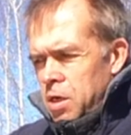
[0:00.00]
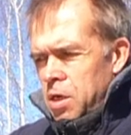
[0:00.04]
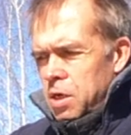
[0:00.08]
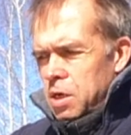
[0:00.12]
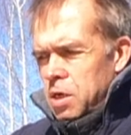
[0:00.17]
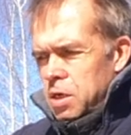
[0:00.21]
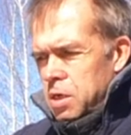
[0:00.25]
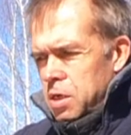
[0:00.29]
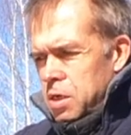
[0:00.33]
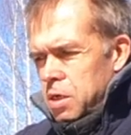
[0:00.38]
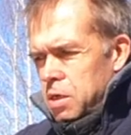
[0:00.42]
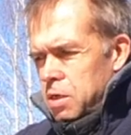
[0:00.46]

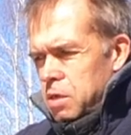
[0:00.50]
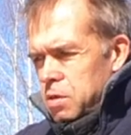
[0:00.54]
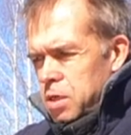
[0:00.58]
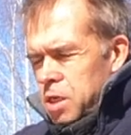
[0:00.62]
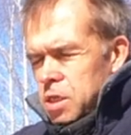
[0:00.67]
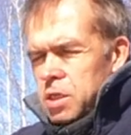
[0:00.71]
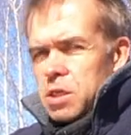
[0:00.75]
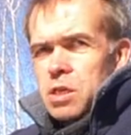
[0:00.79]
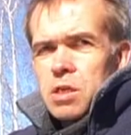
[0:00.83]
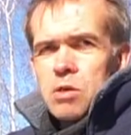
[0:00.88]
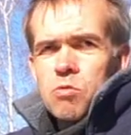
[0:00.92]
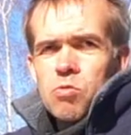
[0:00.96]
э,
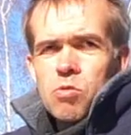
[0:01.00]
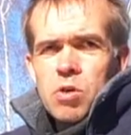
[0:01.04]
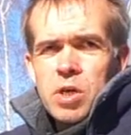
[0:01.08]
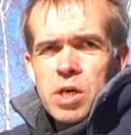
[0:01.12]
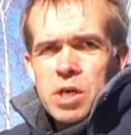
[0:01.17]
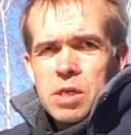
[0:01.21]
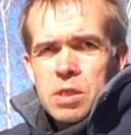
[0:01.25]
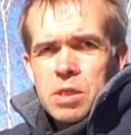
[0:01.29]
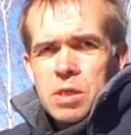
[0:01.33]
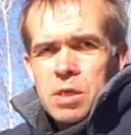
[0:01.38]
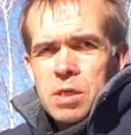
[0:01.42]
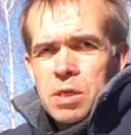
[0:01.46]
это
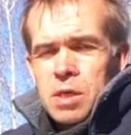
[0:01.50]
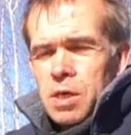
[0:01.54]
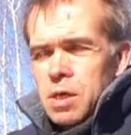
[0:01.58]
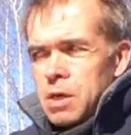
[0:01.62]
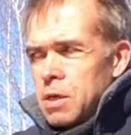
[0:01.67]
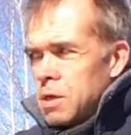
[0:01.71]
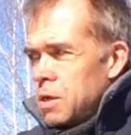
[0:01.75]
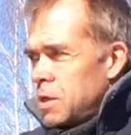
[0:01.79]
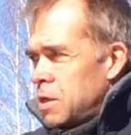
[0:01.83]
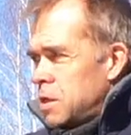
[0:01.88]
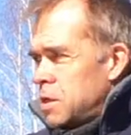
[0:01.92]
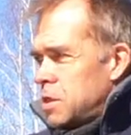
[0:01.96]
регулярно.
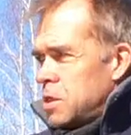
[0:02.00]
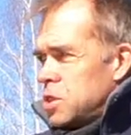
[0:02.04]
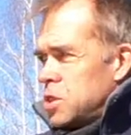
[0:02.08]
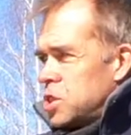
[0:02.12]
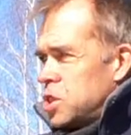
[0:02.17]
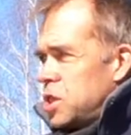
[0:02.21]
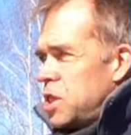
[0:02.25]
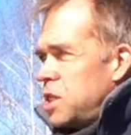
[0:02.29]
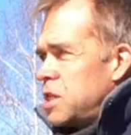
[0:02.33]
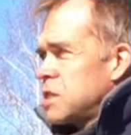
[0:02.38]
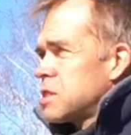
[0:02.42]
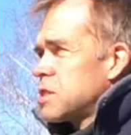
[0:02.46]

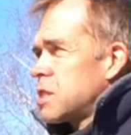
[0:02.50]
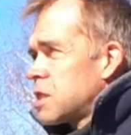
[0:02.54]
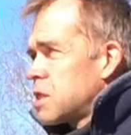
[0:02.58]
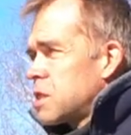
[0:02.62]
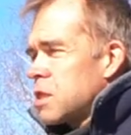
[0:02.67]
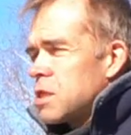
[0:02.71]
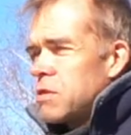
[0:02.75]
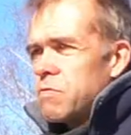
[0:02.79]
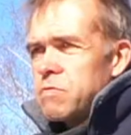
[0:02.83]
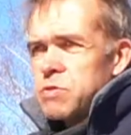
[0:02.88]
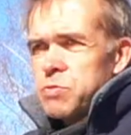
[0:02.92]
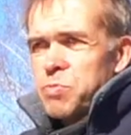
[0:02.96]
Железо от
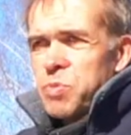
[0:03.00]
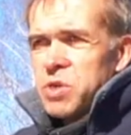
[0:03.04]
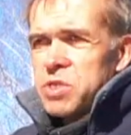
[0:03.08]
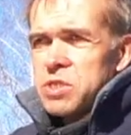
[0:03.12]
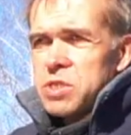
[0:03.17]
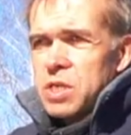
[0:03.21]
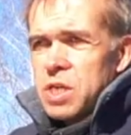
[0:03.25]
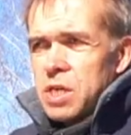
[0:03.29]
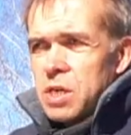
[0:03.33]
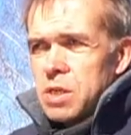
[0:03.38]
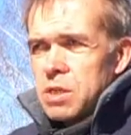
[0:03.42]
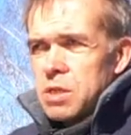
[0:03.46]
этого
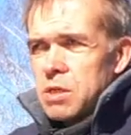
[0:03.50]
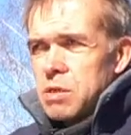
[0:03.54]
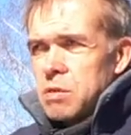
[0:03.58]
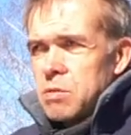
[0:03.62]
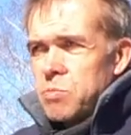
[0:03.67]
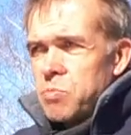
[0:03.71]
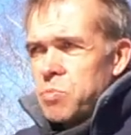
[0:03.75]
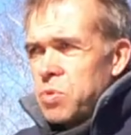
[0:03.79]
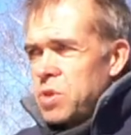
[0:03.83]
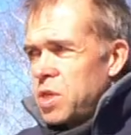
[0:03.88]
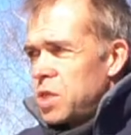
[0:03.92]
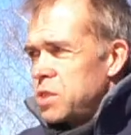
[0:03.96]
спасает
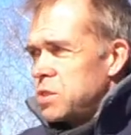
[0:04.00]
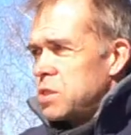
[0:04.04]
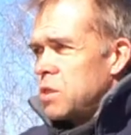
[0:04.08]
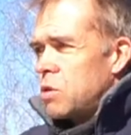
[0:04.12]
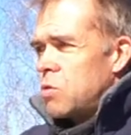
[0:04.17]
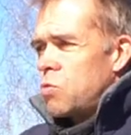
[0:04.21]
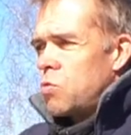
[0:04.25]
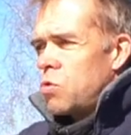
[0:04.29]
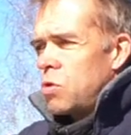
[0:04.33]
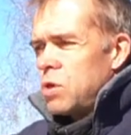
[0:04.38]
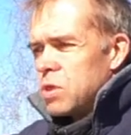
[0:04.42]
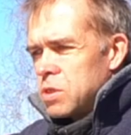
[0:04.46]
пластик
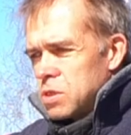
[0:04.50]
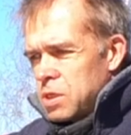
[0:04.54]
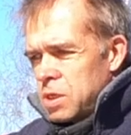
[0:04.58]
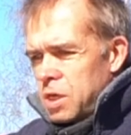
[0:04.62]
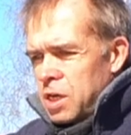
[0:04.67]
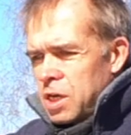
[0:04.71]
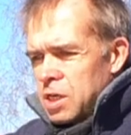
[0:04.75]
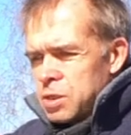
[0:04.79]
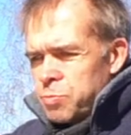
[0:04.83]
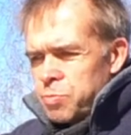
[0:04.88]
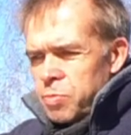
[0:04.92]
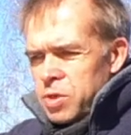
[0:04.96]
колется.
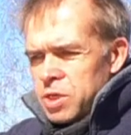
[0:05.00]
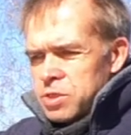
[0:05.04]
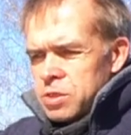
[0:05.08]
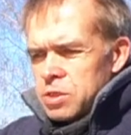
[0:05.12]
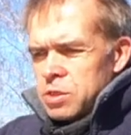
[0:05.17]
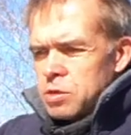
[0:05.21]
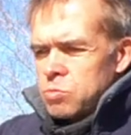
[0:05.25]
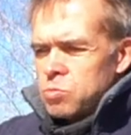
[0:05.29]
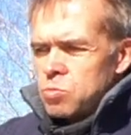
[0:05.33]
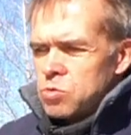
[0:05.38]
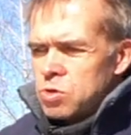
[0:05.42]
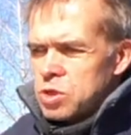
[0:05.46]
А с
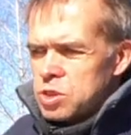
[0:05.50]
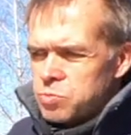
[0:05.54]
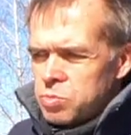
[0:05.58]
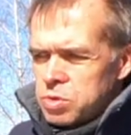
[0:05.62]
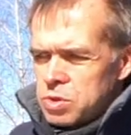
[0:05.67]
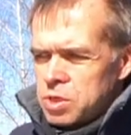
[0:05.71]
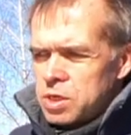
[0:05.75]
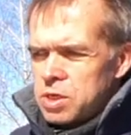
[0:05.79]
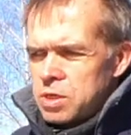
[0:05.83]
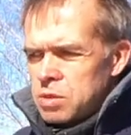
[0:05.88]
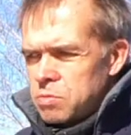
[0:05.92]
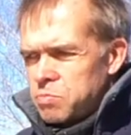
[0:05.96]
пластиком у нас
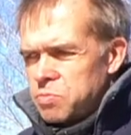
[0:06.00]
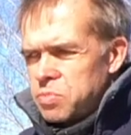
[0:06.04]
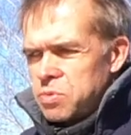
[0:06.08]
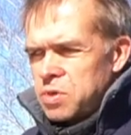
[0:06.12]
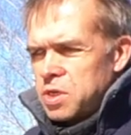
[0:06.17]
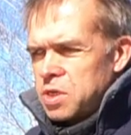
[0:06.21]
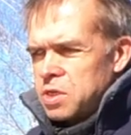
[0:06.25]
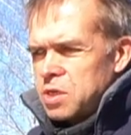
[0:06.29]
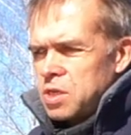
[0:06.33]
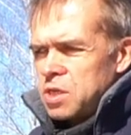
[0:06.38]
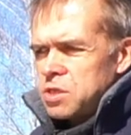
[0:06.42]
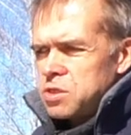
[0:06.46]
была, например,
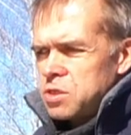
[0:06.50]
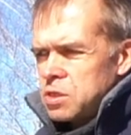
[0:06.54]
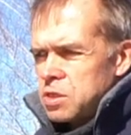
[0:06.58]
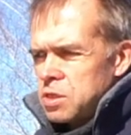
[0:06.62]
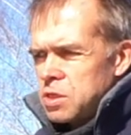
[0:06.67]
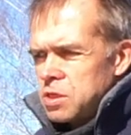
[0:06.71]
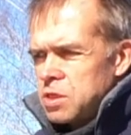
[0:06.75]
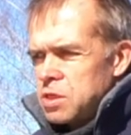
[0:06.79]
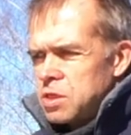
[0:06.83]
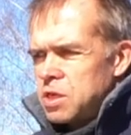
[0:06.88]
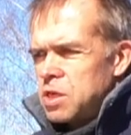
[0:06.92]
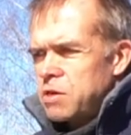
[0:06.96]
относительно
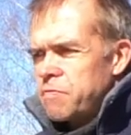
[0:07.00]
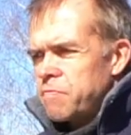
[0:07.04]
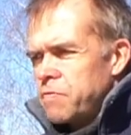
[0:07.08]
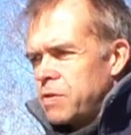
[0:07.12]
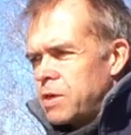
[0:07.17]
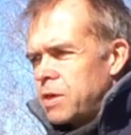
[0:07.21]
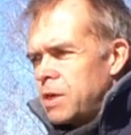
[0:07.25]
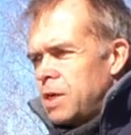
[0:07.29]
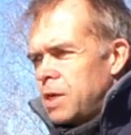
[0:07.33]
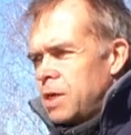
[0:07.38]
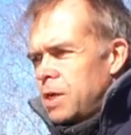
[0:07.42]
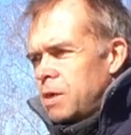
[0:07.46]
недавно
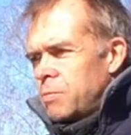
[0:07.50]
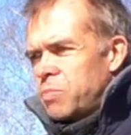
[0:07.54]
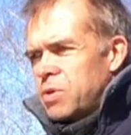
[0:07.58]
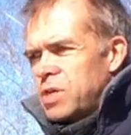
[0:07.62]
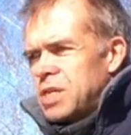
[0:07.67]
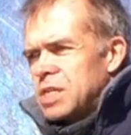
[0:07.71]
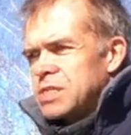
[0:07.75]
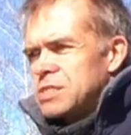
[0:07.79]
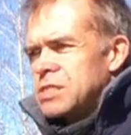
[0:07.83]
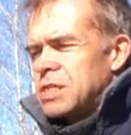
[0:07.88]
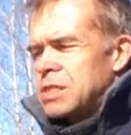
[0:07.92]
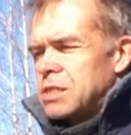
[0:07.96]

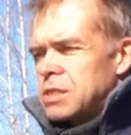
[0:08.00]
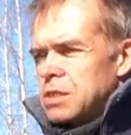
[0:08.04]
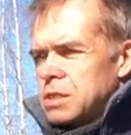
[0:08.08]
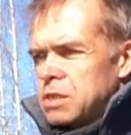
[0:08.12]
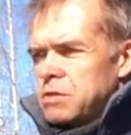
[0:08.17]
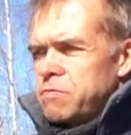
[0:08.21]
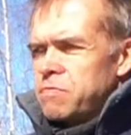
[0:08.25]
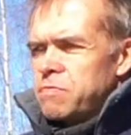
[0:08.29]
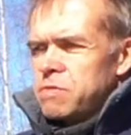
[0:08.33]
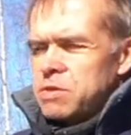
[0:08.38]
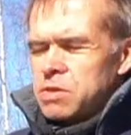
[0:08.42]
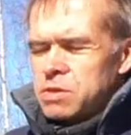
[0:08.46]

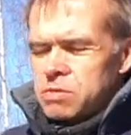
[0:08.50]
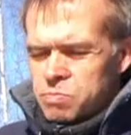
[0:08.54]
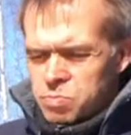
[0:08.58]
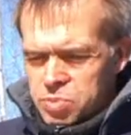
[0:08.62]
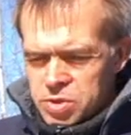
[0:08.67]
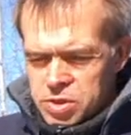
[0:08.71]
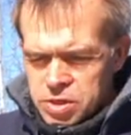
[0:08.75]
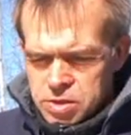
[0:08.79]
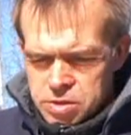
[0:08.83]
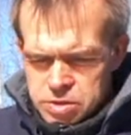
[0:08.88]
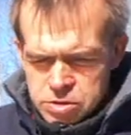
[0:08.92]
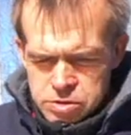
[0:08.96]
показательная в этом
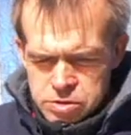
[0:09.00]
плане